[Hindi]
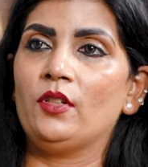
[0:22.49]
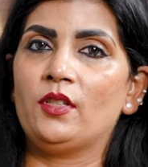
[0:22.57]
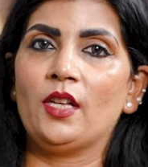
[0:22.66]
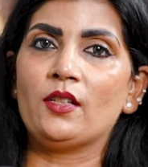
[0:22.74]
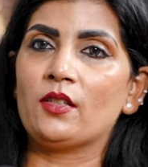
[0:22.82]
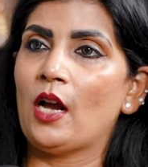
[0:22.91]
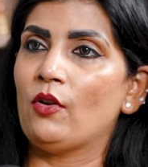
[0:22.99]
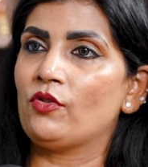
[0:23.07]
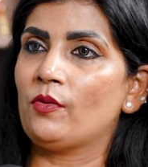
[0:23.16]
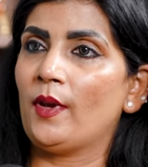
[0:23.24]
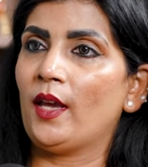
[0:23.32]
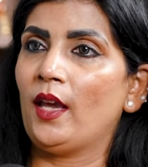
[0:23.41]
सिक्स
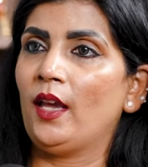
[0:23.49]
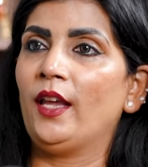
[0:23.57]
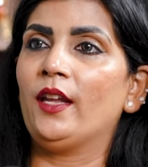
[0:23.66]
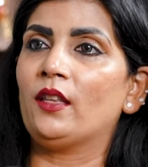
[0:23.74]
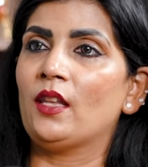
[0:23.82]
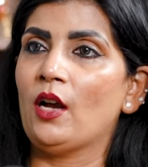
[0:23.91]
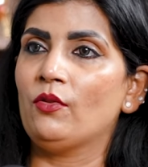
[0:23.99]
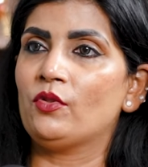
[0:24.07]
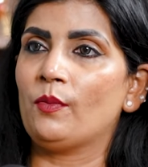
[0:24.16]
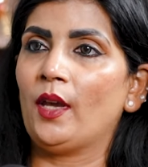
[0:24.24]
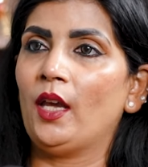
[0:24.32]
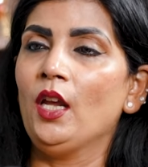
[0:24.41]
हाउस में है एट्थ हाउस
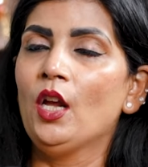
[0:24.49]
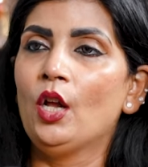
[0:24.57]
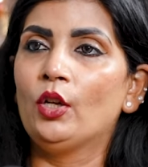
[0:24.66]
में है